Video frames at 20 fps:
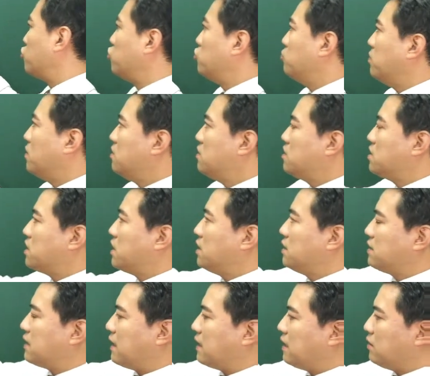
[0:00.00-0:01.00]
두
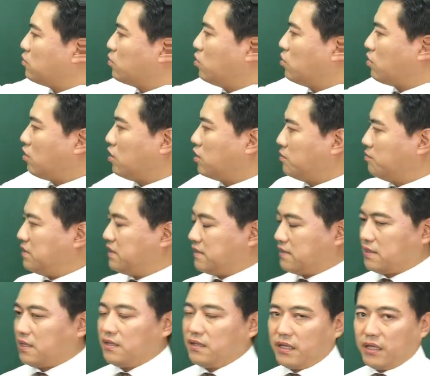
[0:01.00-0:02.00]
번째 사례도 거의
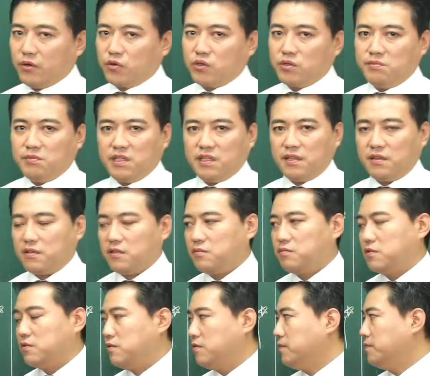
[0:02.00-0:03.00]
비슷한 내용입니다,
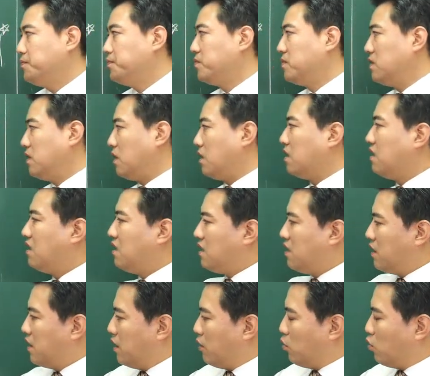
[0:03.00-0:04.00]
여러분. 네.
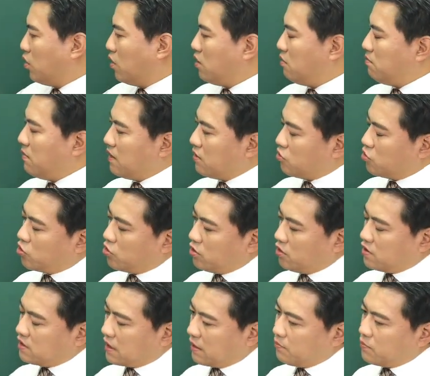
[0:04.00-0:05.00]
월
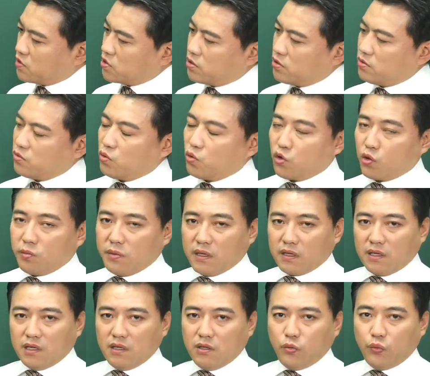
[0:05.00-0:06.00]
매출
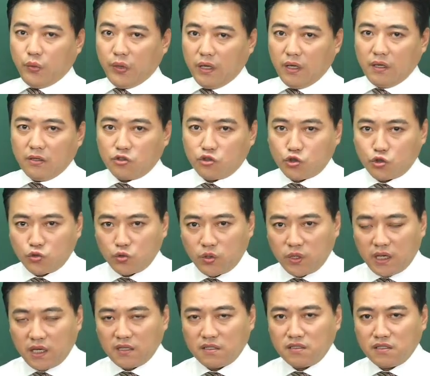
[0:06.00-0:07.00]
3,500이 왜
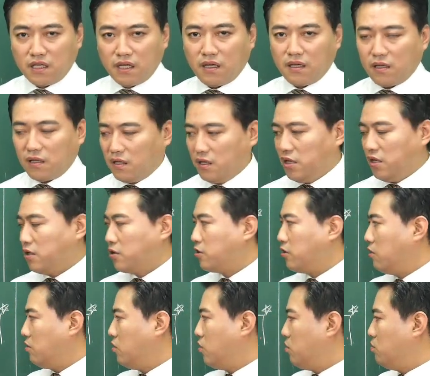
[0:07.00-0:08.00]
중요하느냐?
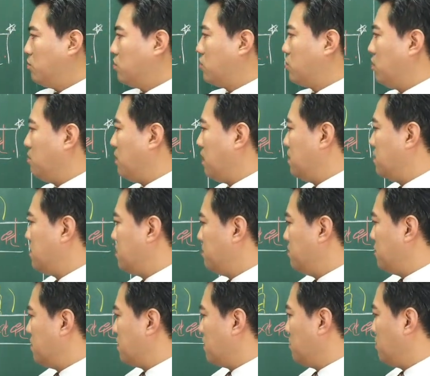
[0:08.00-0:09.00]
결론부터
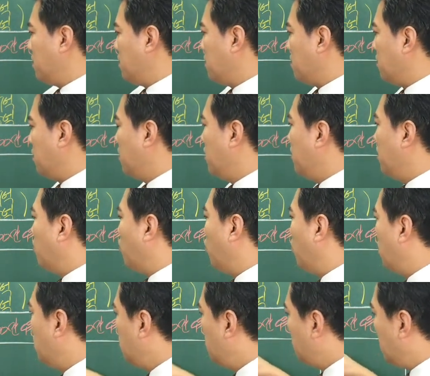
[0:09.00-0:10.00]
말씀드리면
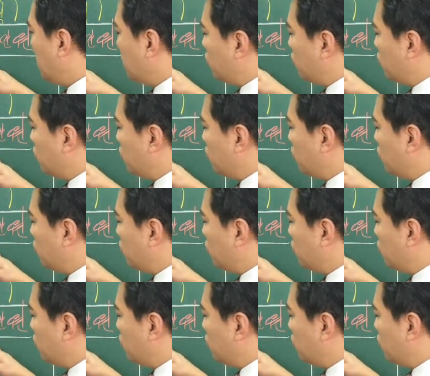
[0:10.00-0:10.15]
월